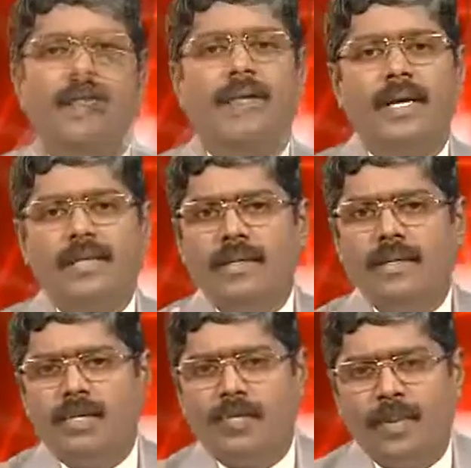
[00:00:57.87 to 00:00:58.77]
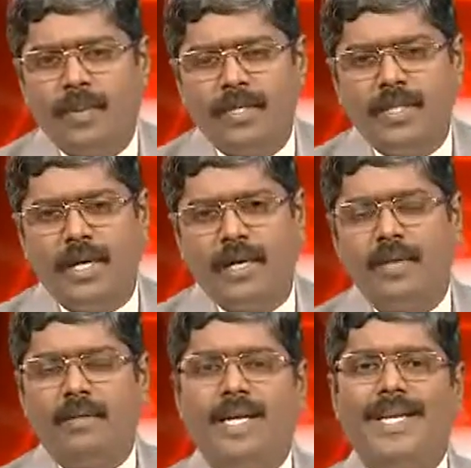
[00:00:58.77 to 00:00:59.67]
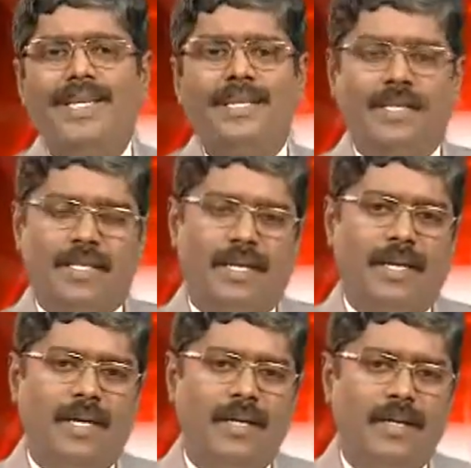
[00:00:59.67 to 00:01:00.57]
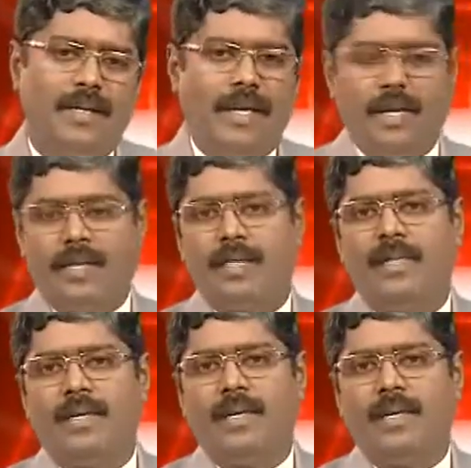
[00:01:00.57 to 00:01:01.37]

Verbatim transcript: இயேசு கிறிஸ்துவை பற்றிய தீர்க்க தரிசனங்கள் இருக்குது